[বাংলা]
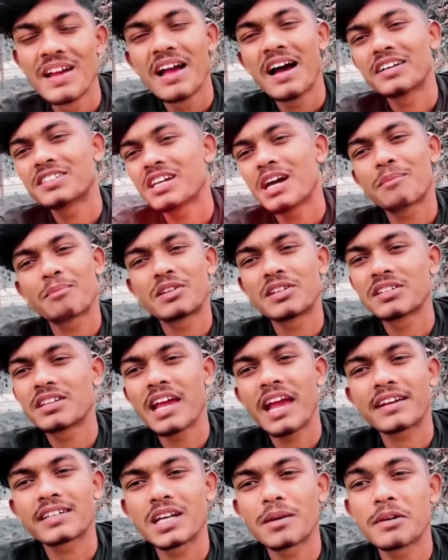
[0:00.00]
আচ্ছা আপনাদেরকে
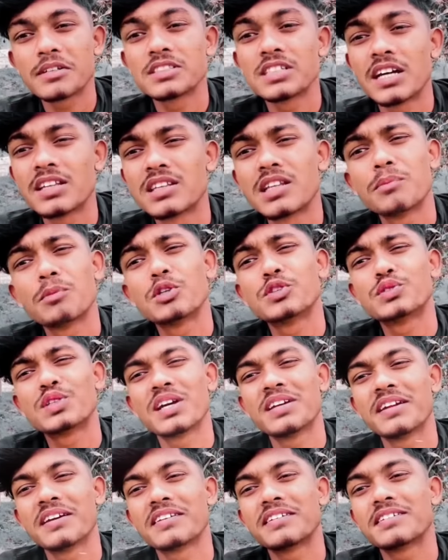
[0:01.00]
একটা বার জানতে মন
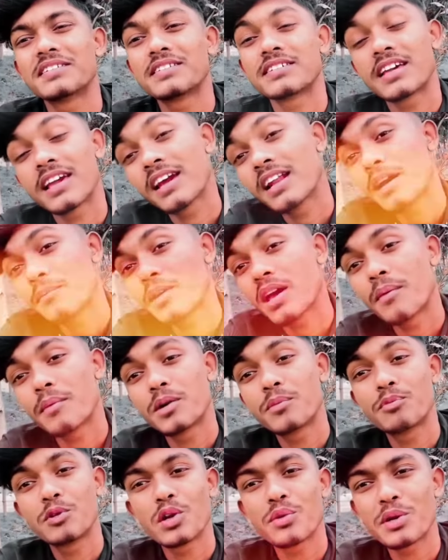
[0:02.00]
চাই নাই কেন আমি আমার
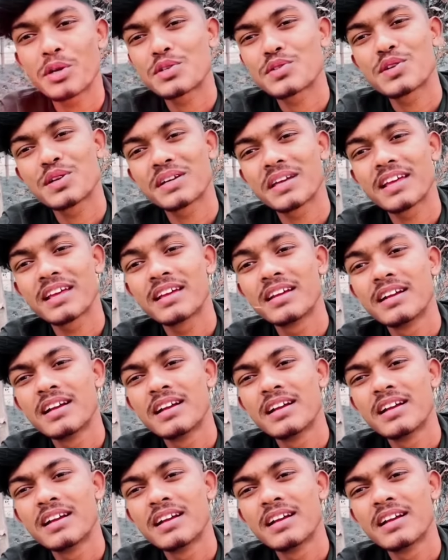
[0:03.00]
প্রিয় মানুষটাকে